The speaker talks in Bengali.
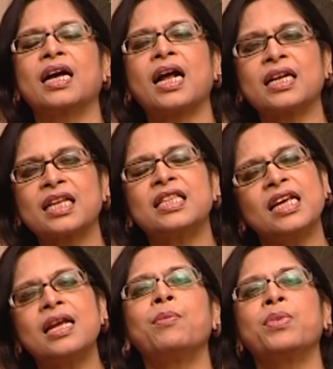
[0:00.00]
কাটা
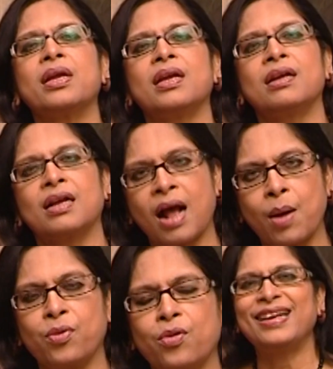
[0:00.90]
দিয়েই আমি
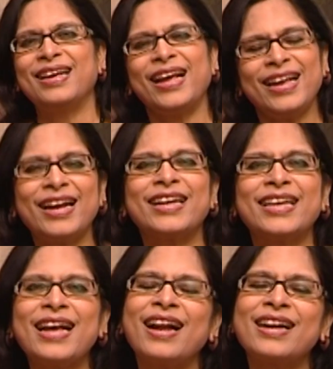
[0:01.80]
খাবো এই আর
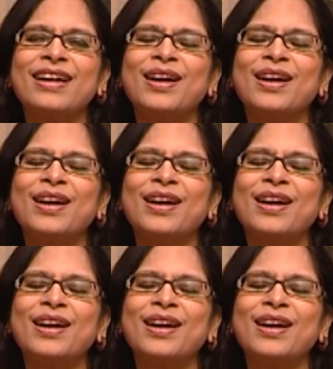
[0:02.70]
কি আর